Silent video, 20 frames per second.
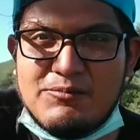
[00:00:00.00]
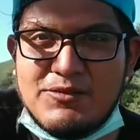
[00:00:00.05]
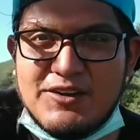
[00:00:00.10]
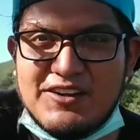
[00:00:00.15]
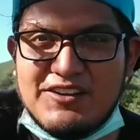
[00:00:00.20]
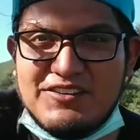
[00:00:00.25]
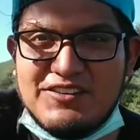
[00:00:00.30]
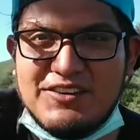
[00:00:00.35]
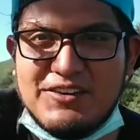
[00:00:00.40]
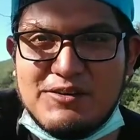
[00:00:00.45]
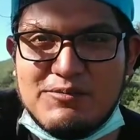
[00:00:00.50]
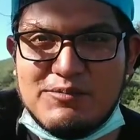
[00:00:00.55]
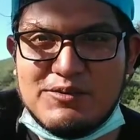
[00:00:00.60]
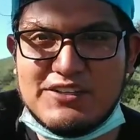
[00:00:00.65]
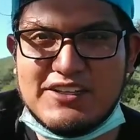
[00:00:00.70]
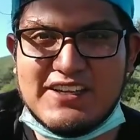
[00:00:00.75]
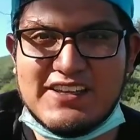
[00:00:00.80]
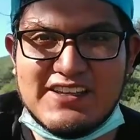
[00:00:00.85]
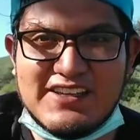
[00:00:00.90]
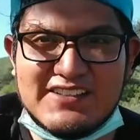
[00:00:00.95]
Bueno, pues
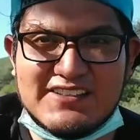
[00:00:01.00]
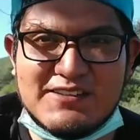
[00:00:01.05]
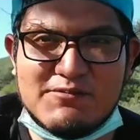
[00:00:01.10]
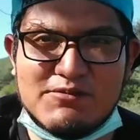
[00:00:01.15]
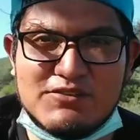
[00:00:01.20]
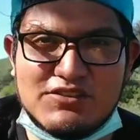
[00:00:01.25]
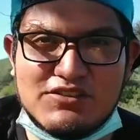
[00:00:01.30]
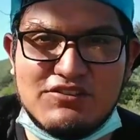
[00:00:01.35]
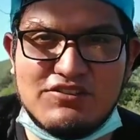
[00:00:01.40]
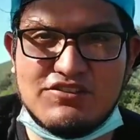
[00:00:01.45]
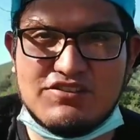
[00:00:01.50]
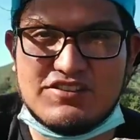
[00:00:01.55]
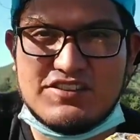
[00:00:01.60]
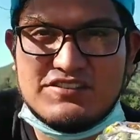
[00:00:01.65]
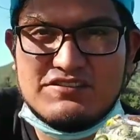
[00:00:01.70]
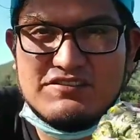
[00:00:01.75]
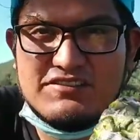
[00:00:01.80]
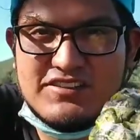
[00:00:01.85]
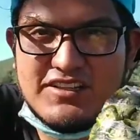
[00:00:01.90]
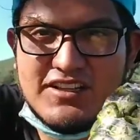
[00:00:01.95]
ya aquí ya estamos con los
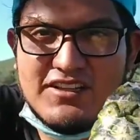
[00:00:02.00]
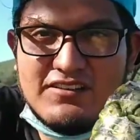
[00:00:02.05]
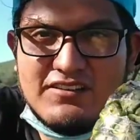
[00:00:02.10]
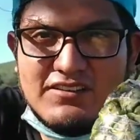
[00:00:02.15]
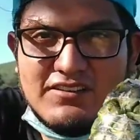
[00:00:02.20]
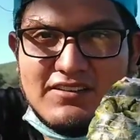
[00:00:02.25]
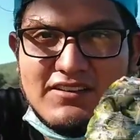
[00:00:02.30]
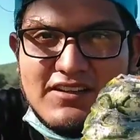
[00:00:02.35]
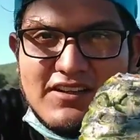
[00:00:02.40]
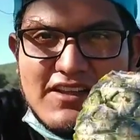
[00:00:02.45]
resultados